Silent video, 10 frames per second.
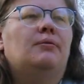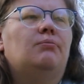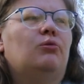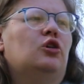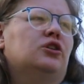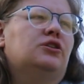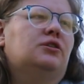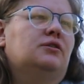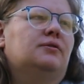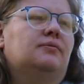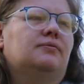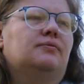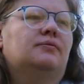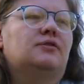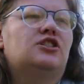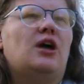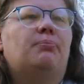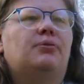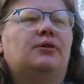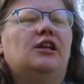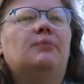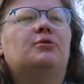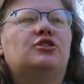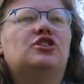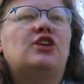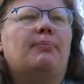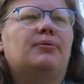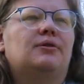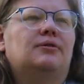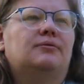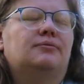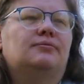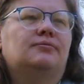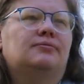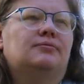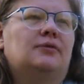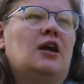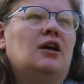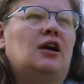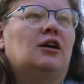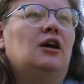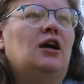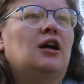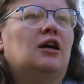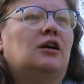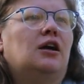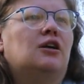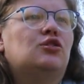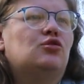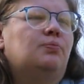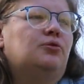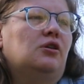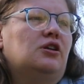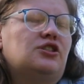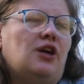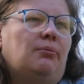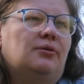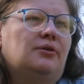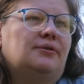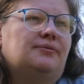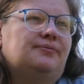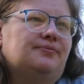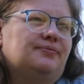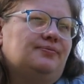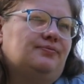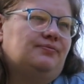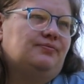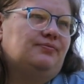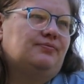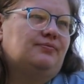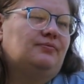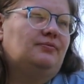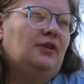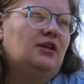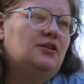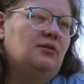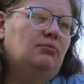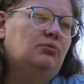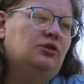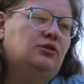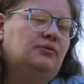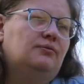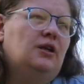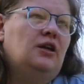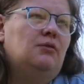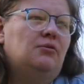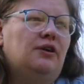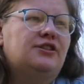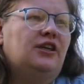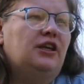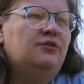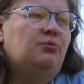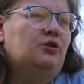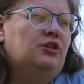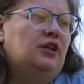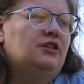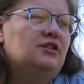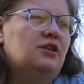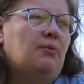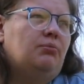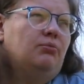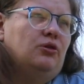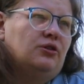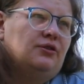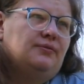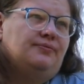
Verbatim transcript: борт, Сап. Или просто сап. Как, как суп, только сап. Сапборд. Да, сапборд. Бывает скейтборд, а это сапборд.